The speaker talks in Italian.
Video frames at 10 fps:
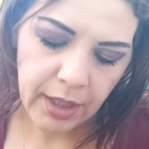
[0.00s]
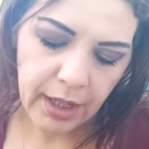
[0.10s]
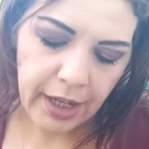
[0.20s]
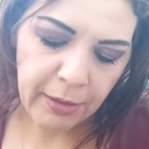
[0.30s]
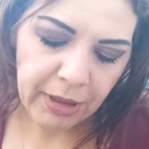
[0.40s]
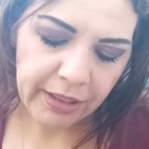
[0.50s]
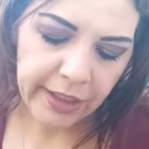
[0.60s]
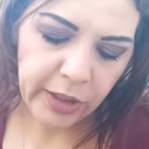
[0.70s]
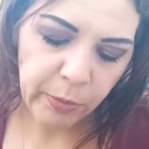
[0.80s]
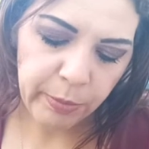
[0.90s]
al
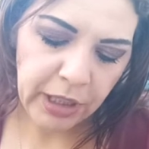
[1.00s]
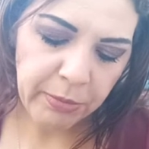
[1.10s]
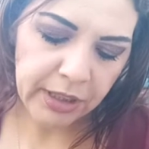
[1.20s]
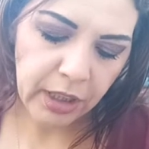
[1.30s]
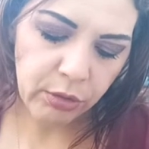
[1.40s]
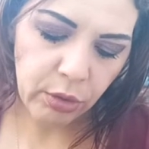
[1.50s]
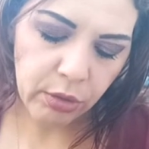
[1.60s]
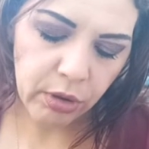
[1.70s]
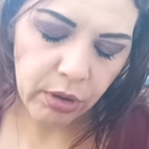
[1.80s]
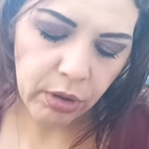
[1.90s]
mattino prima del
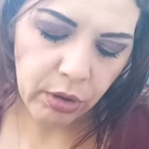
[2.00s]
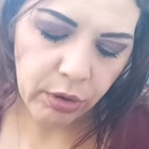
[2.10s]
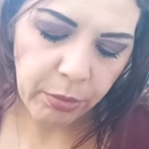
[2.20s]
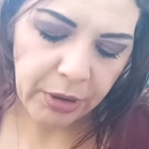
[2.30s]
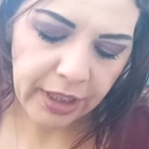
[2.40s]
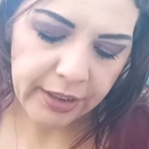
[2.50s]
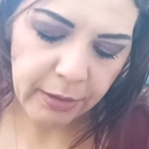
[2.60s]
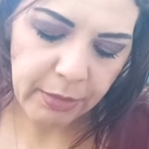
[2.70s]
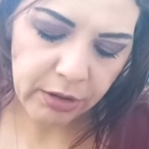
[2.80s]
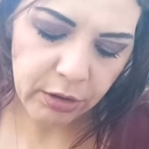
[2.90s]
trucco o come
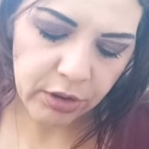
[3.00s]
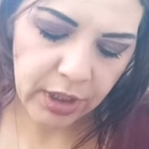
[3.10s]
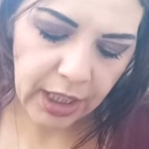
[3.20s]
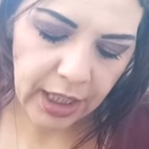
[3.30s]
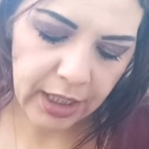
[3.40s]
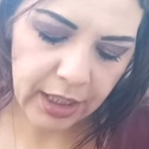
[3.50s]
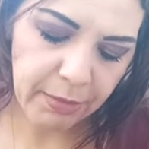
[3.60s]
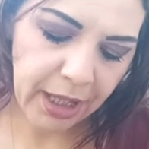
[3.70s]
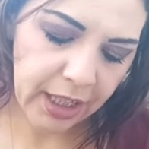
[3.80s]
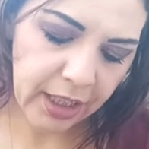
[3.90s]
trattamento serale,
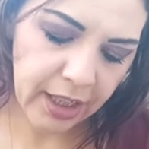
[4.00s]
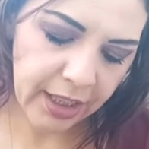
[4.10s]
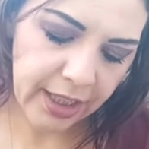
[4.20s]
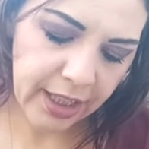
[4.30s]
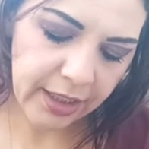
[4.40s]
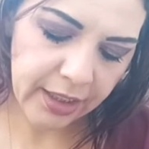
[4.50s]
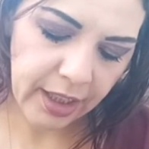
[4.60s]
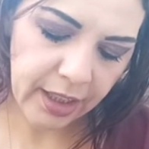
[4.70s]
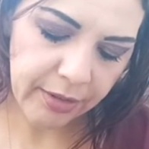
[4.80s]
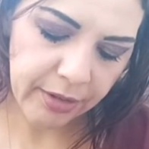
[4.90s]
beh,
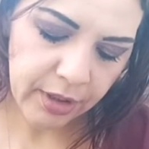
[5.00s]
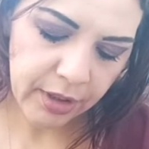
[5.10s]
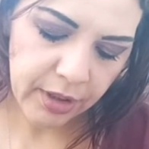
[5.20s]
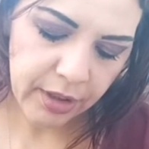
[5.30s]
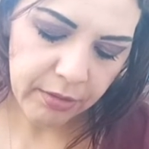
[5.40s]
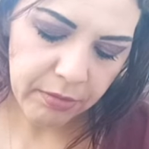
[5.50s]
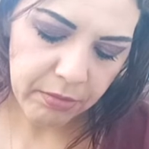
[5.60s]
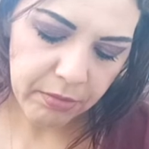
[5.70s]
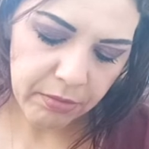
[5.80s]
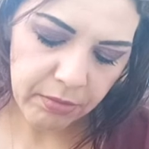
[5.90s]
idratante,
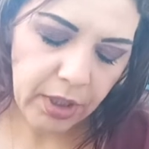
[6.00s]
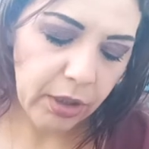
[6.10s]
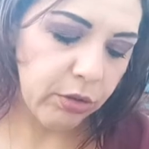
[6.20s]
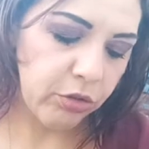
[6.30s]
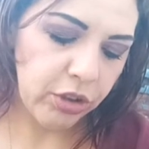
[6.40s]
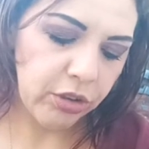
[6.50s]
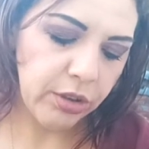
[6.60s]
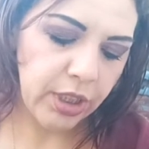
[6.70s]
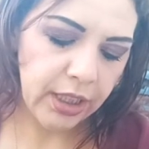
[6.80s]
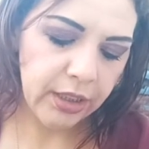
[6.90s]

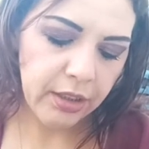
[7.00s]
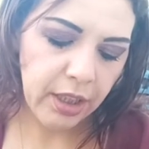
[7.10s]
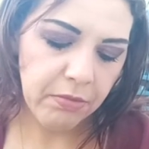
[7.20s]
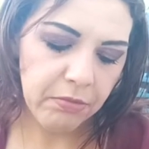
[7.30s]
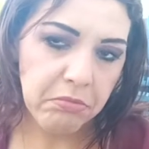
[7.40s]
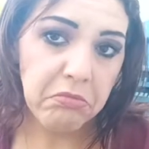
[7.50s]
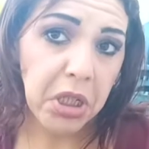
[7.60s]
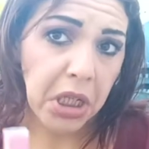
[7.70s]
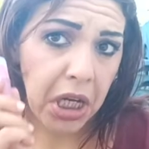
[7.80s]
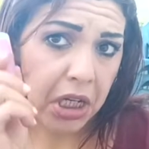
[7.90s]
decongestionante,
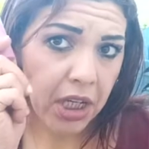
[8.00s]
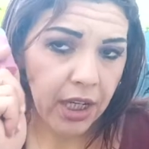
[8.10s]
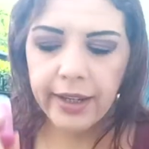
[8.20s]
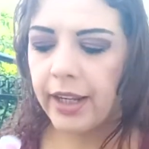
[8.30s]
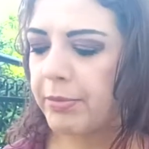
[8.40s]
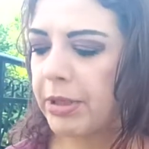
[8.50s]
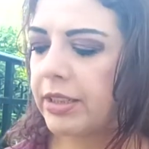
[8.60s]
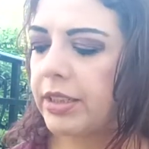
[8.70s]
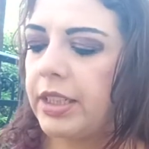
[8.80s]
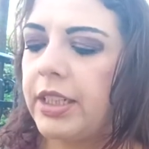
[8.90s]
magari anche alla
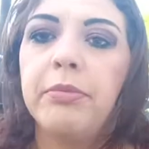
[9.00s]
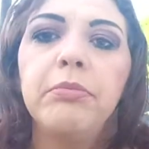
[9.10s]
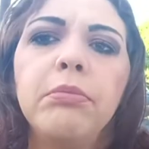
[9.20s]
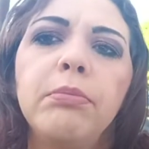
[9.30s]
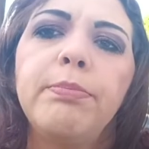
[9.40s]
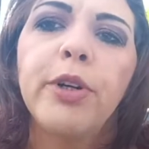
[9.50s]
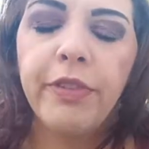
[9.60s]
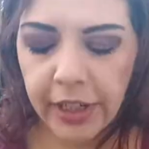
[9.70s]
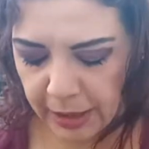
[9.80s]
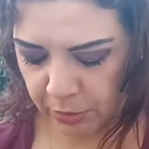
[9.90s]
mattina.
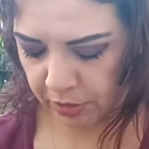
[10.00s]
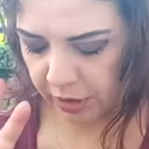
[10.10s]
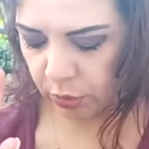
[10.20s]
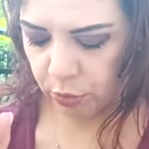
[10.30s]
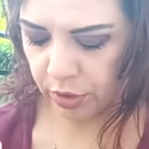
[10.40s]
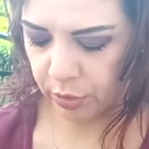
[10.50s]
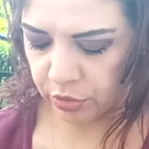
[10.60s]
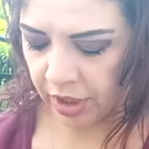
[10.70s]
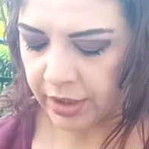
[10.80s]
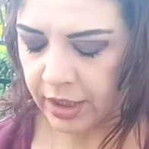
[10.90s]
Proveremo, ero
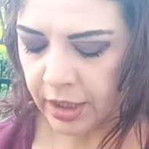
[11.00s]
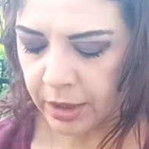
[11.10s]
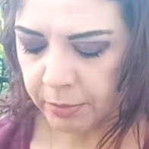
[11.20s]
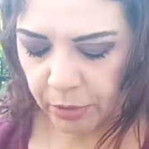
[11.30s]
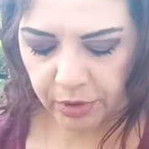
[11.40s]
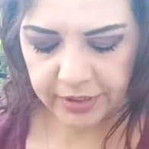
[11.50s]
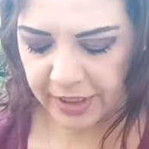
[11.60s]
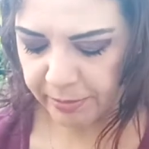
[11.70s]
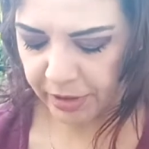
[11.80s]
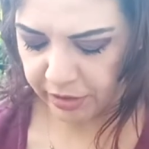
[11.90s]
curiosa. Poi,
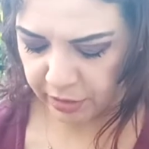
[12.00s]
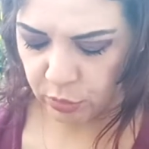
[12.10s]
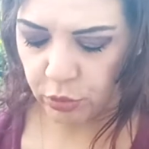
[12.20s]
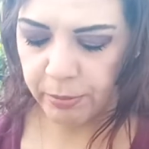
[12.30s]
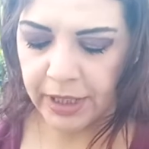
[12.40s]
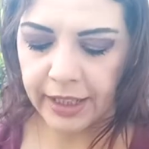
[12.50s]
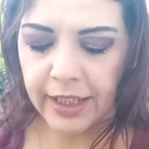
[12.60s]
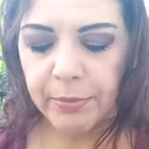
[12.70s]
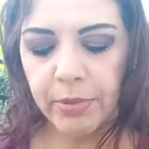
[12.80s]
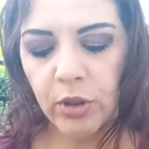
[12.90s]
sempre sul
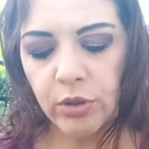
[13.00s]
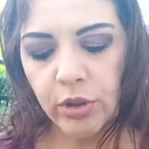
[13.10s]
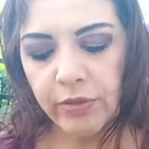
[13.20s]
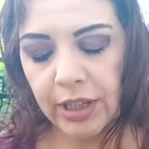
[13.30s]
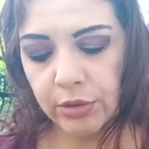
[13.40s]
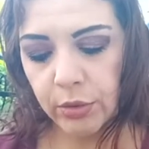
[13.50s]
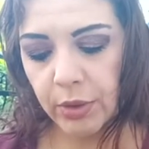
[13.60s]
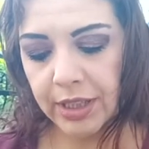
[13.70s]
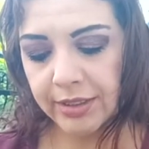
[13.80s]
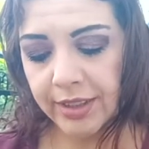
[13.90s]
make-up, ho trovato
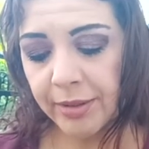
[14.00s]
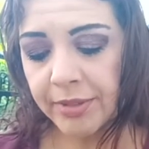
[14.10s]
questa